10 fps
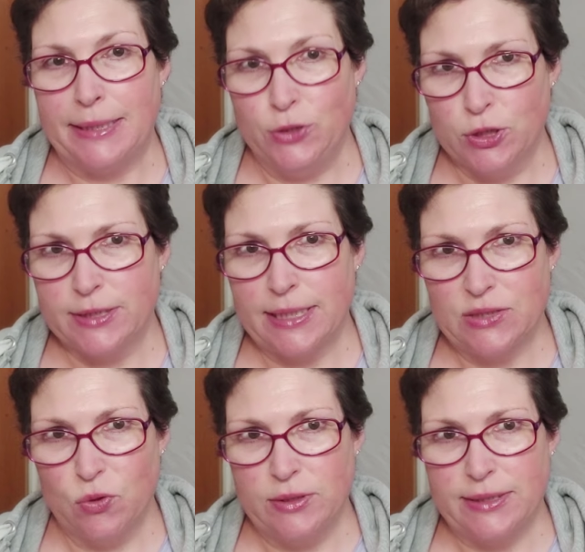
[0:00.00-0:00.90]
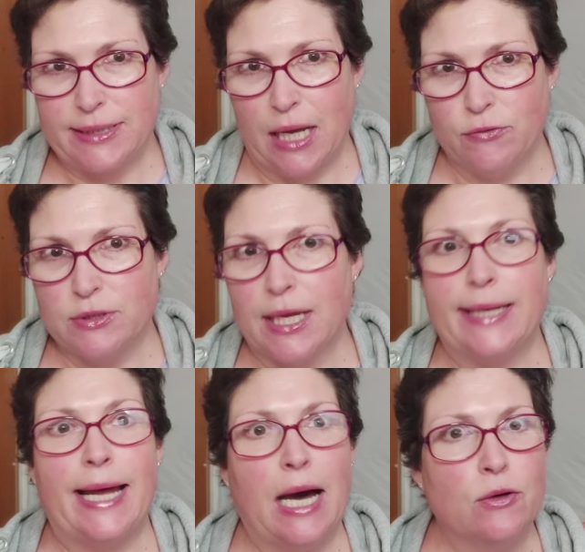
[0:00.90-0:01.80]
Mein jüngster Sohn ist drauf und
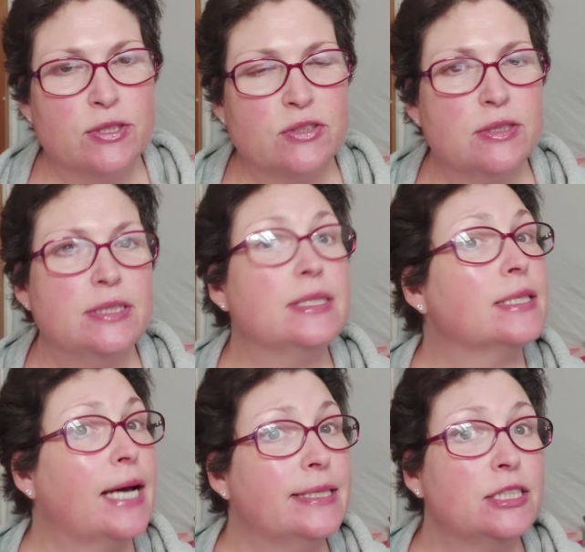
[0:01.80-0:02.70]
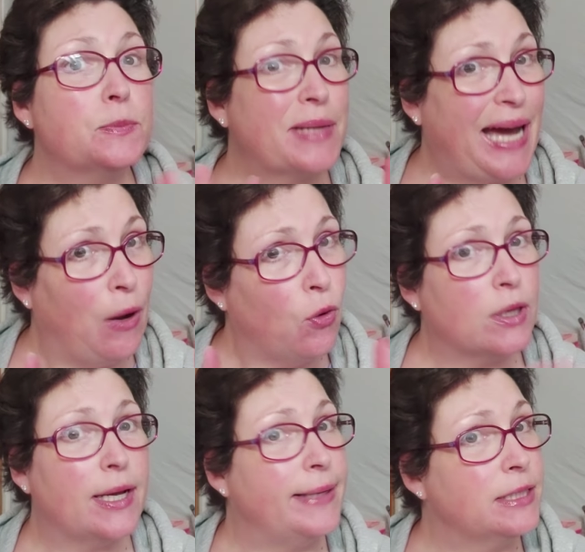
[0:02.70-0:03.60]
dran auszuziehen. Das heißt, ich
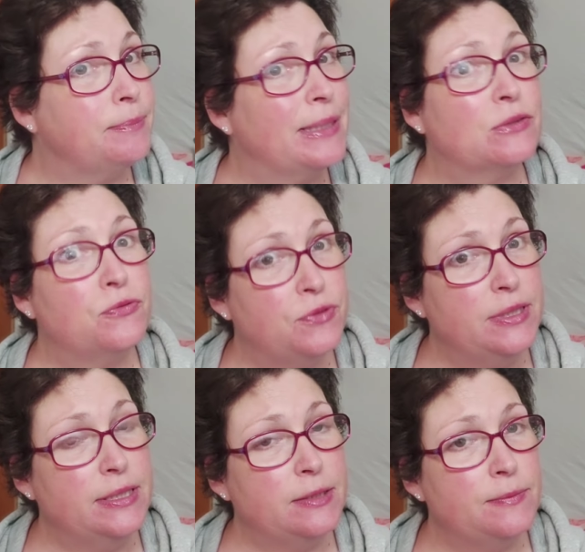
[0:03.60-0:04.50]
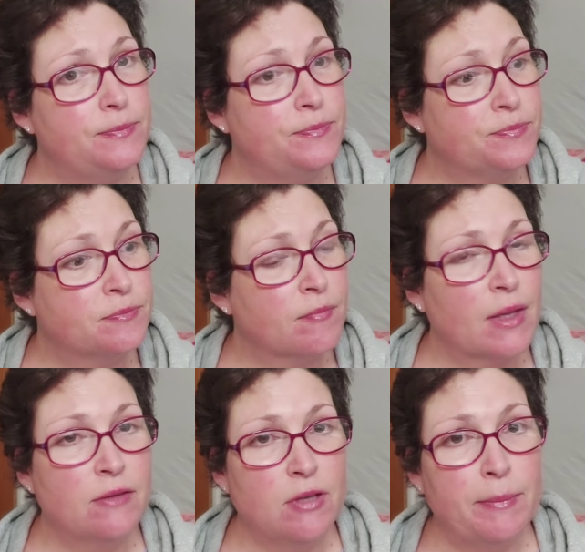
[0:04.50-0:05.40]
brauche gar nicht mehr so viel.
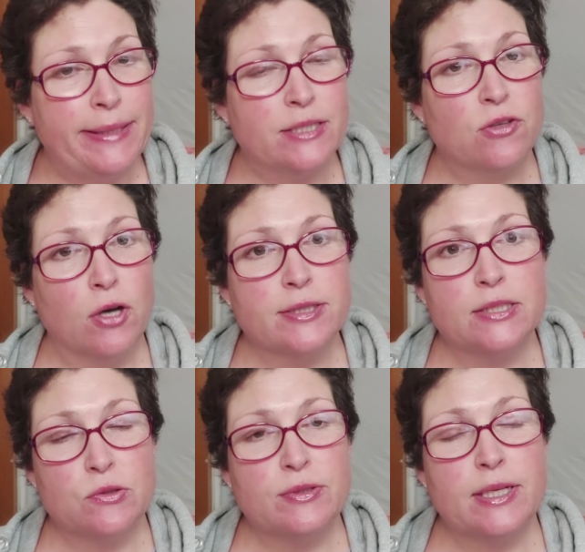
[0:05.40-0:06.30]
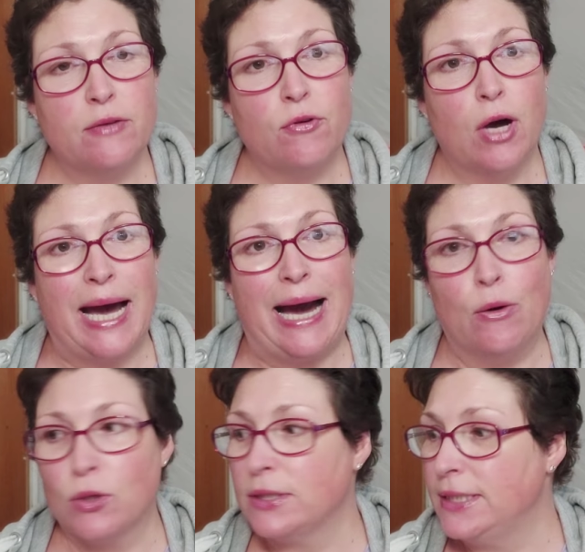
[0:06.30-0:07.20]
Denn meine Tochter ist unter der Woche
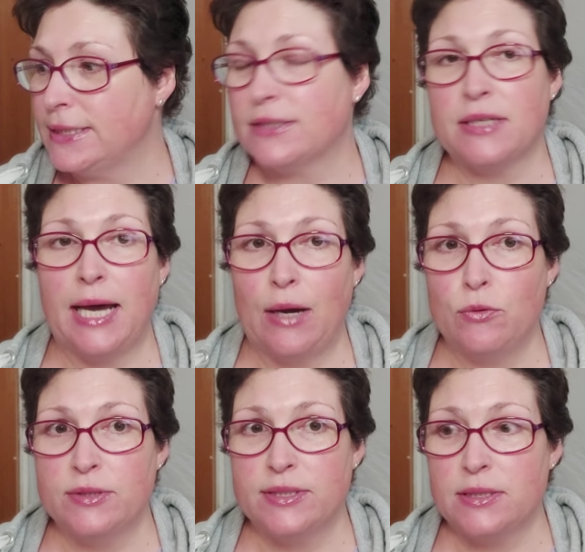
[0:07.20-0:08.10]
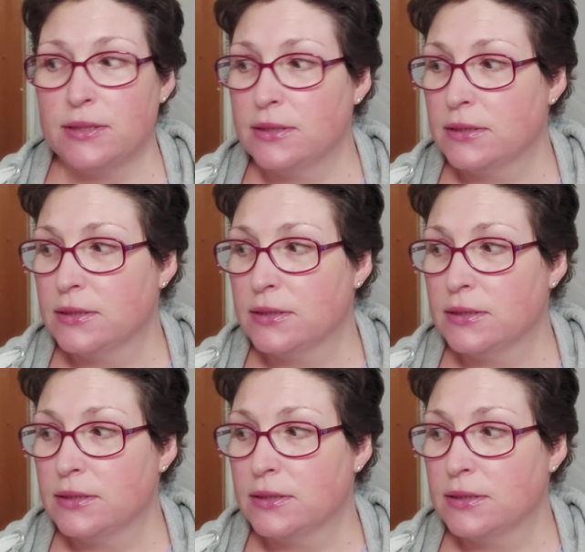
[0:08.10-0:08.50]
auch nicht zu Hause.